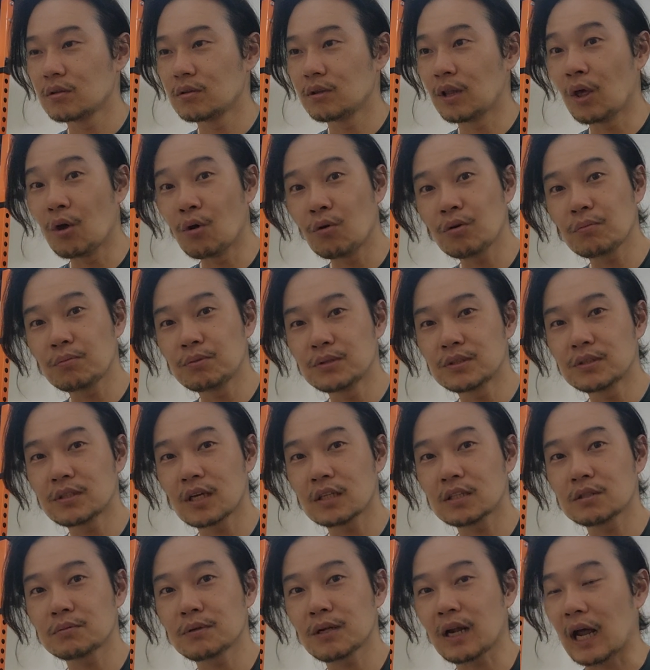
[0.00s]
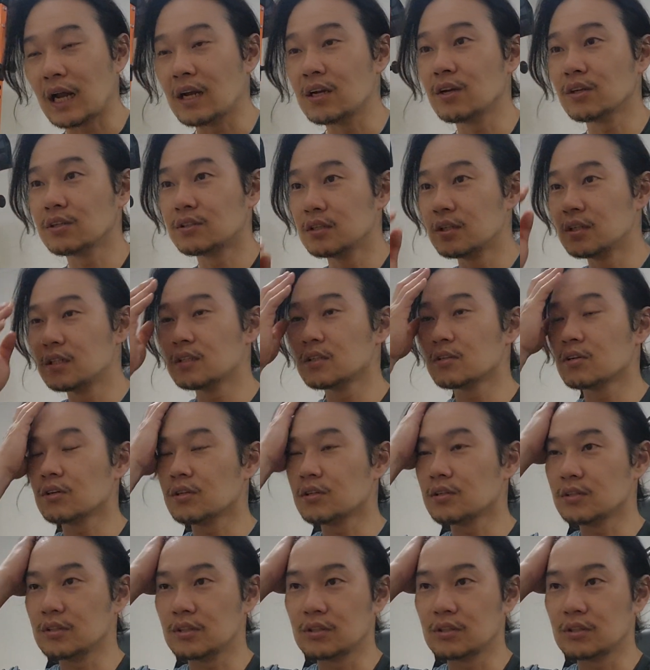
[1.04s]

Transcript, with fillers: 내용이 비슷하지만 알려드리는 거예요.